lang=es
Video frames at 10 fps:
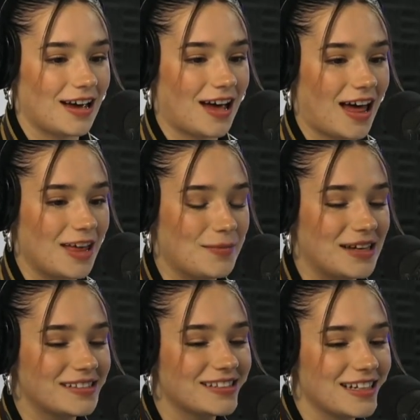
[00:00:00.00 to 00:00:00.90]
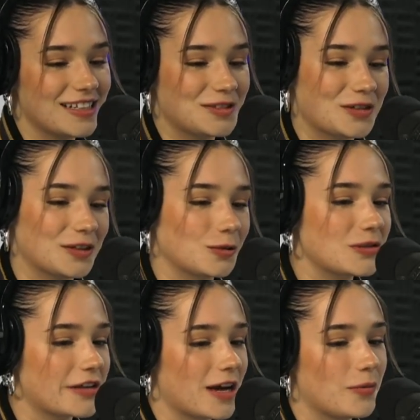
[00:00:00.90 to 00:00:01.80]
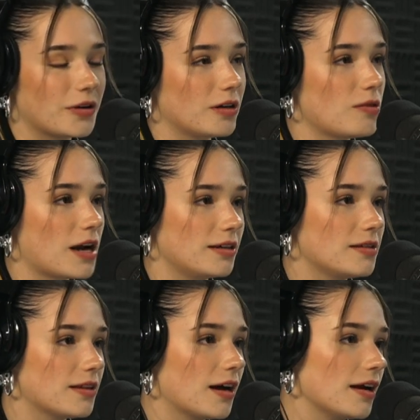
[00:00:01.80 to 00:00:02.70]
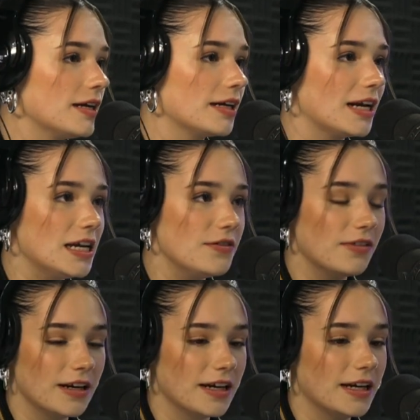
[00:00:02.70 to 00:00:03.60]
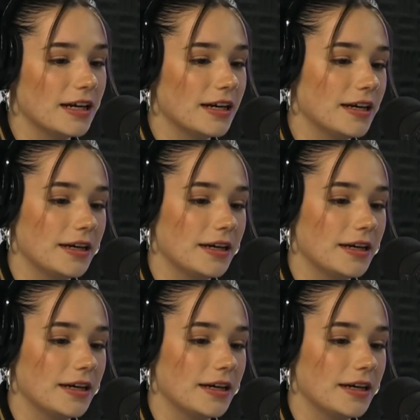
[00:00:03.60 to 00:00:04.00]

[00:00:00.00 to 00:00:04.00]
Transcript: además de eso que todos sabemos que es un artista increíble,